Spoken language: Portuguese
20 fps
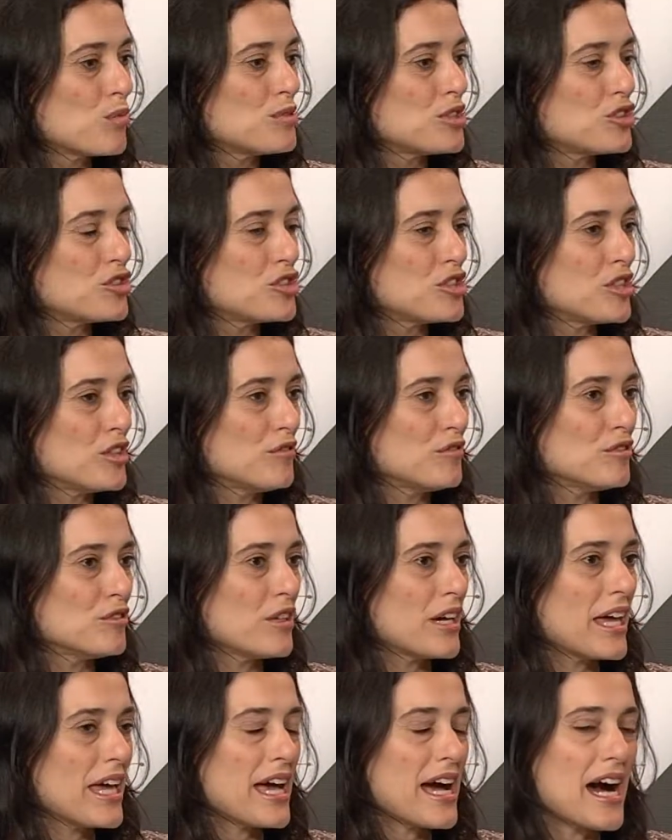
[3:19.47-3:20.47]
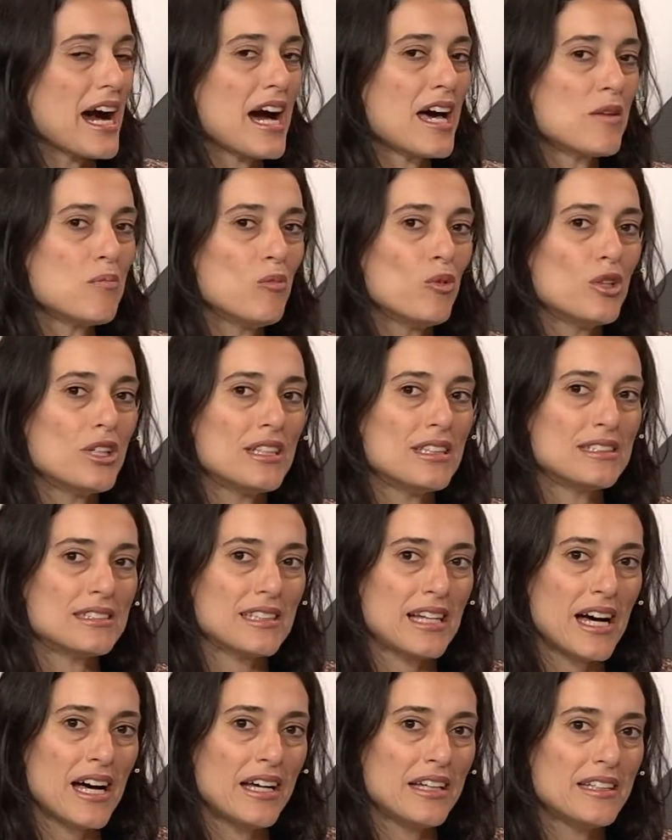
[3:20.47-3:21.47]
objetivo é
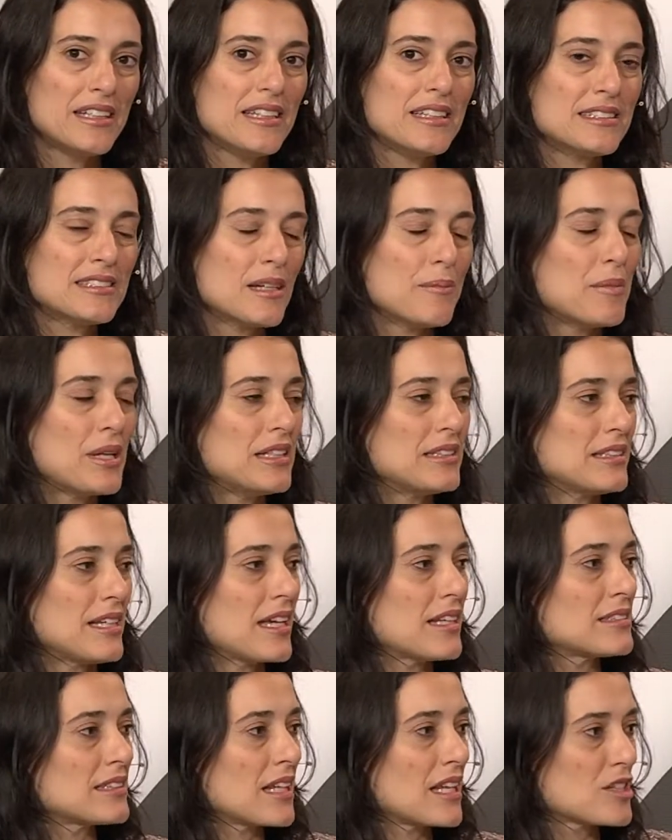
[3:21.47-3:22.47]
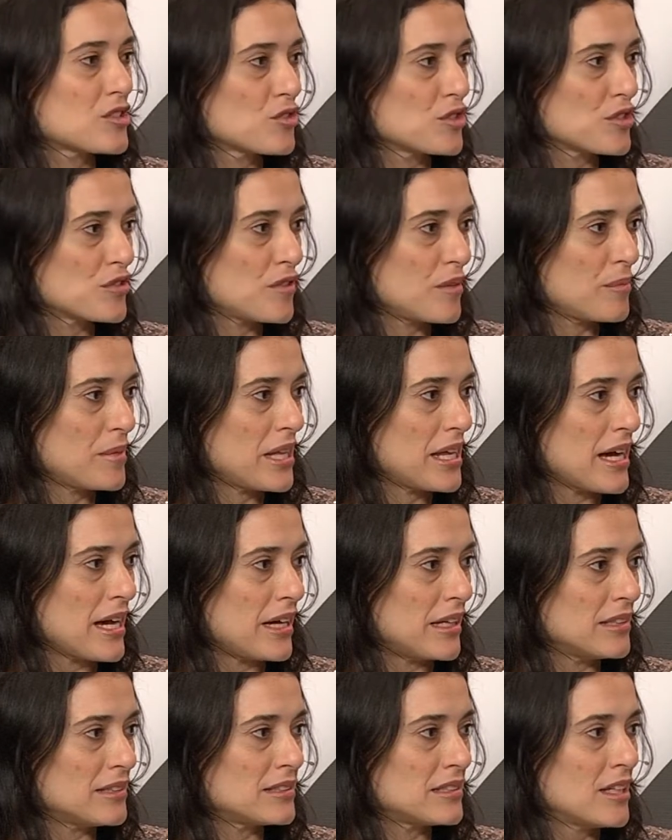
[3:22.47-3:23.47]
harmonizar e estabilizar as relações
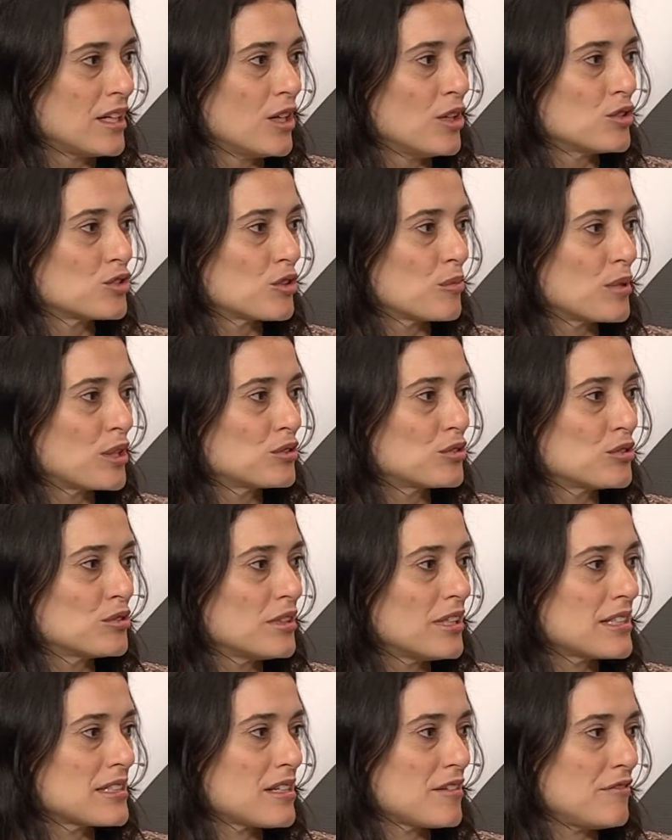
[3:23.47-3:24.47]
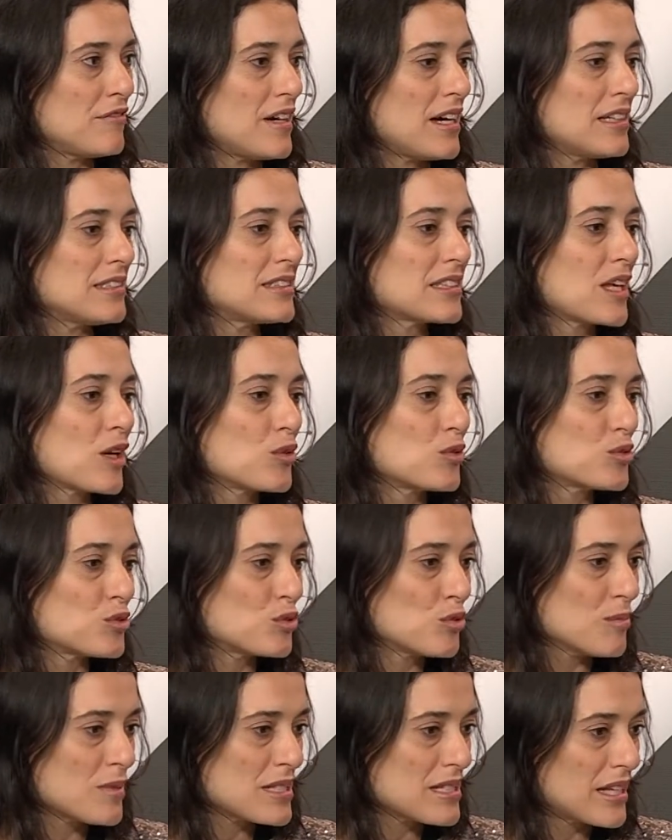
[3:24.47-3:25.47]
familiares, sobretudo nessa fase que
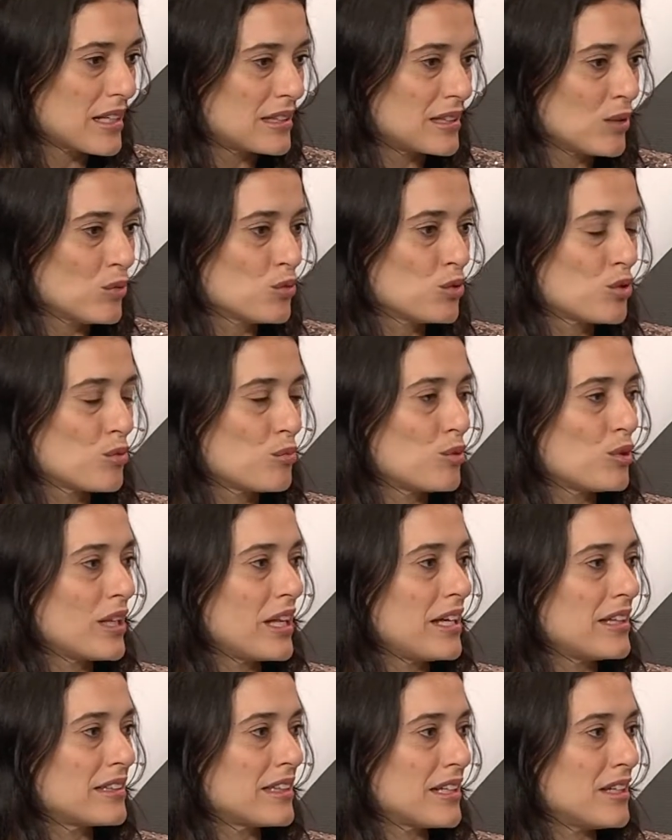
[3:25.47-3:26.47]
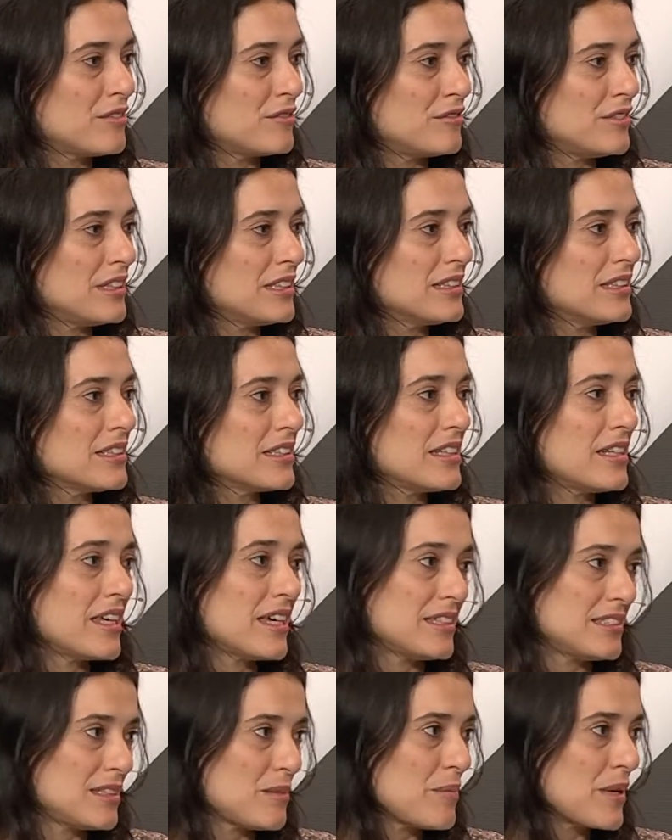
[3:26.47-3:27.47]
costuma ser tão turbulenta na vida, que
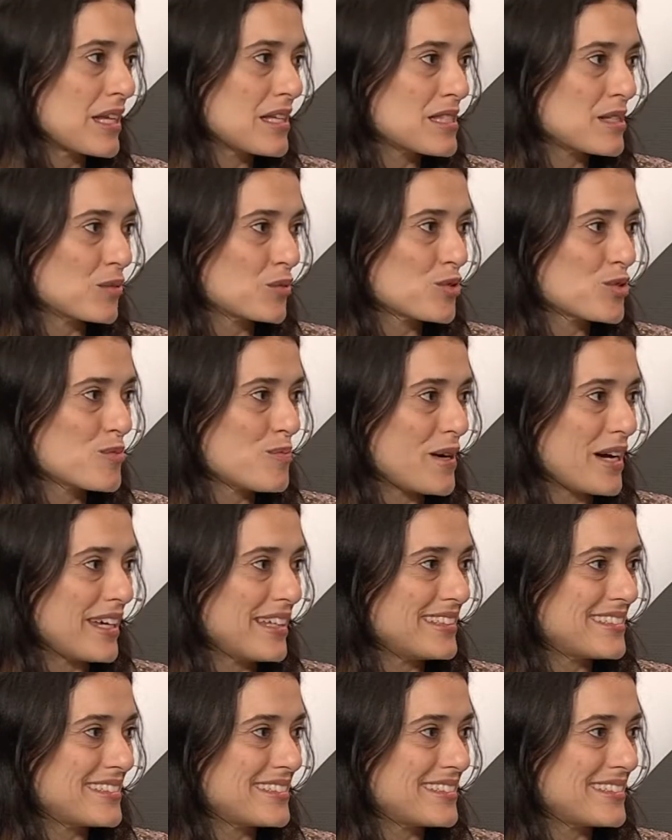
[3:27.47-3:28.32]
é a separação dos pais.